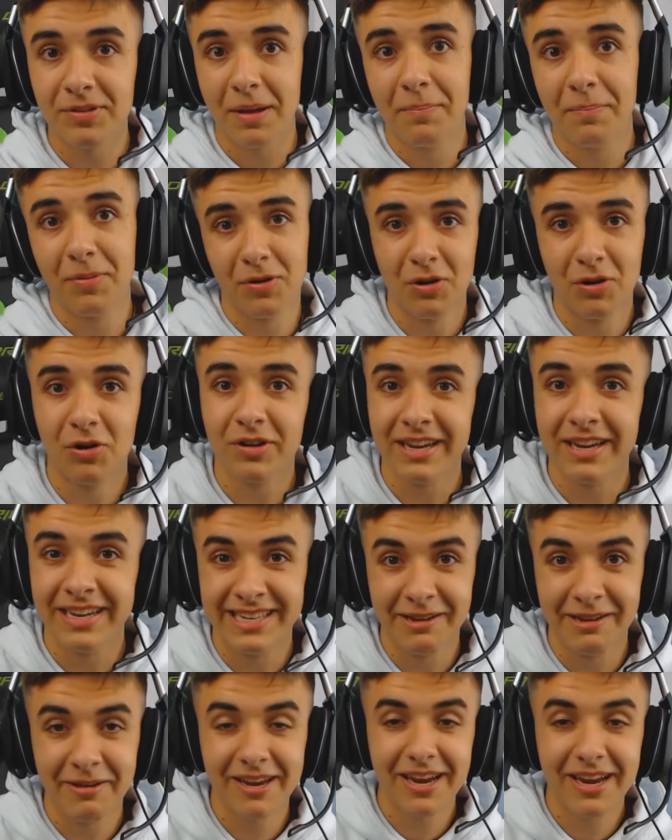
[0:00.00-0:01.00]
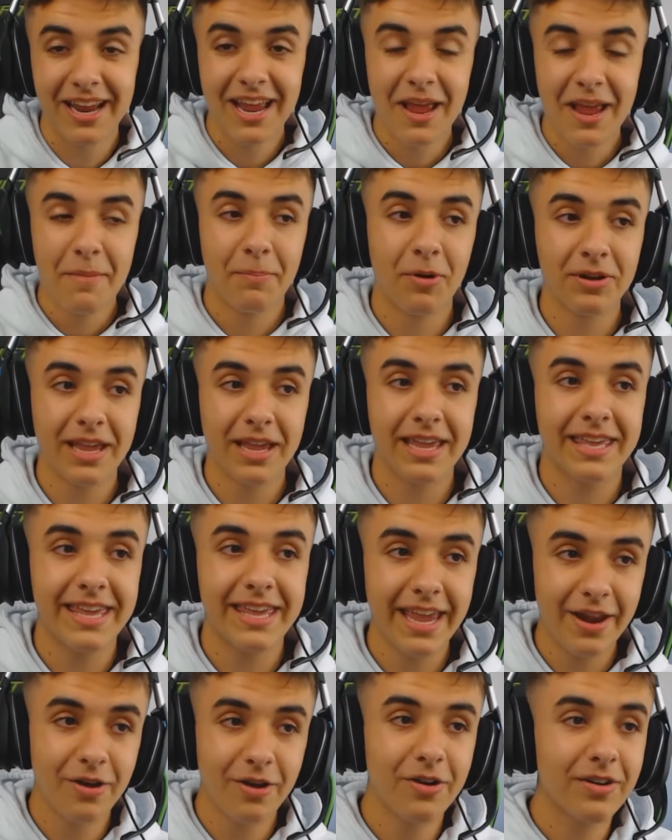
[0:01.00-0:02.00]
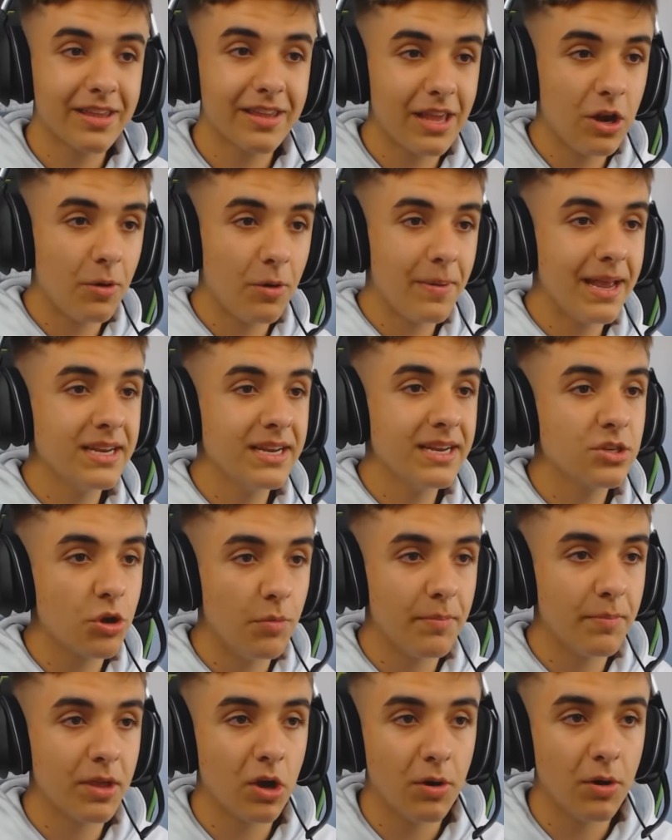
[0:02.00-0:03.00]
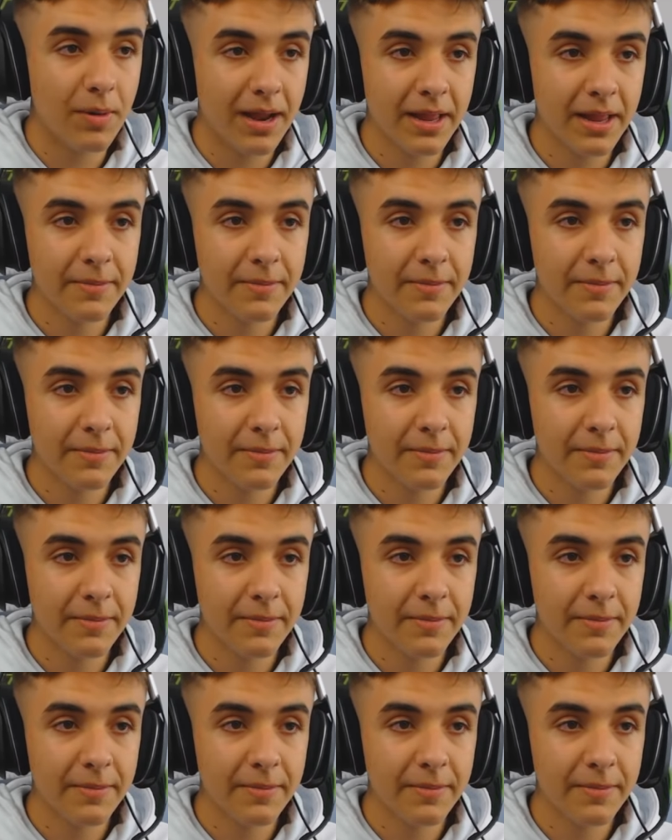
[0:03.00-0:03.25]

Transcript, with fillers: pero tampoco lo quise ver Porque quiero que lo veáis conmigo,